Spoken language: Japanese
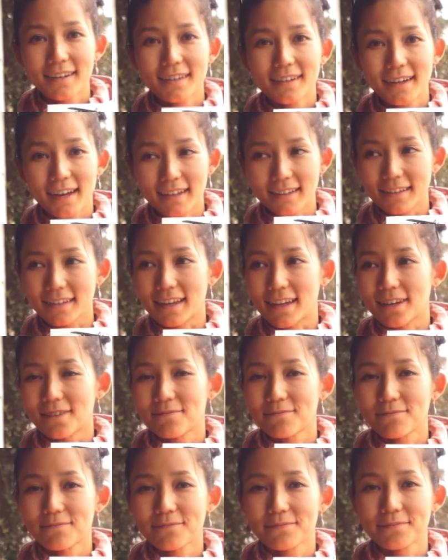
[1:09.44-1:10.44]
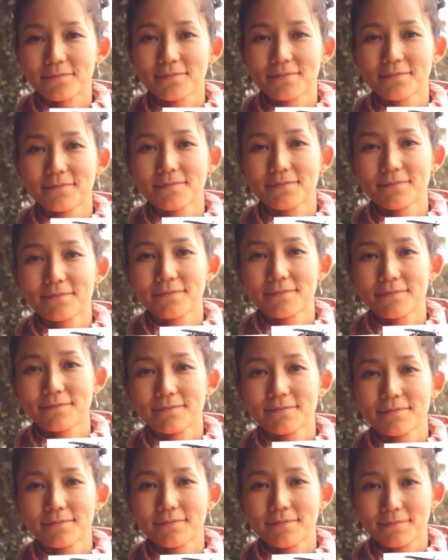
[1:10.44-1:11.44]
んこれはね
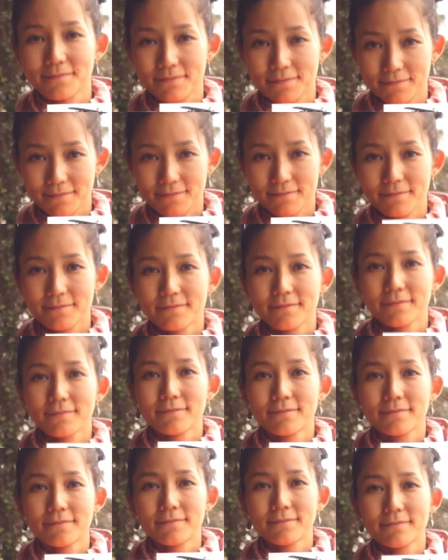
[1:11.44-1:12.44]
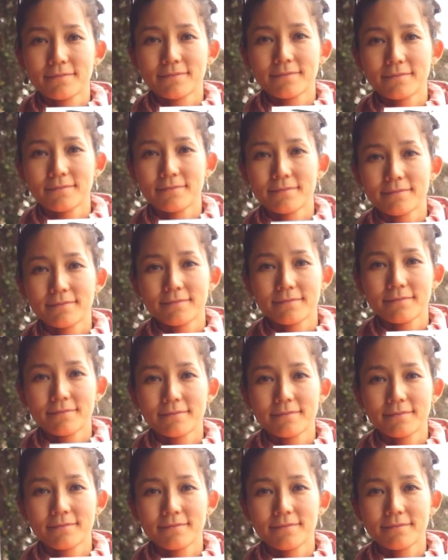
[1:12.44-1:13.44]
やっぱねザンビアとかそういう
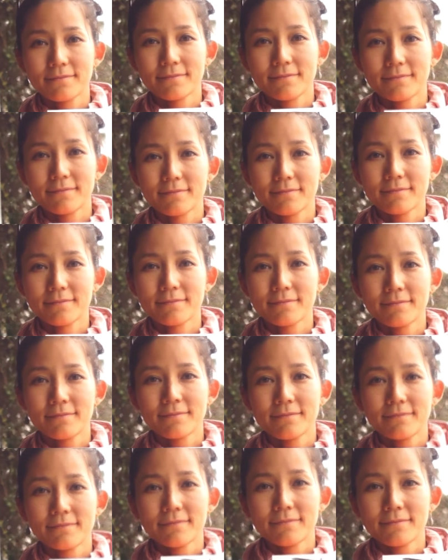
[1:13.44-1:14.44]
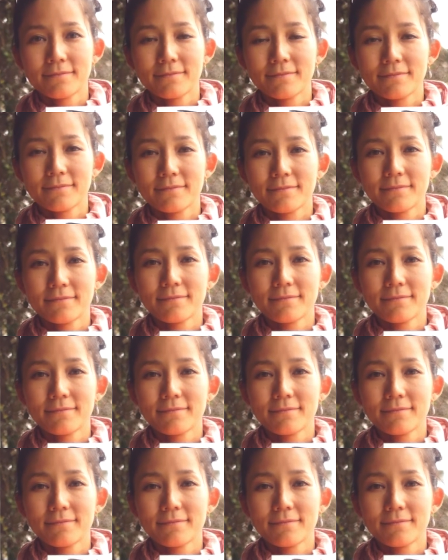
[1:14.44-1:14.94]
ポジティブな場所に来ると、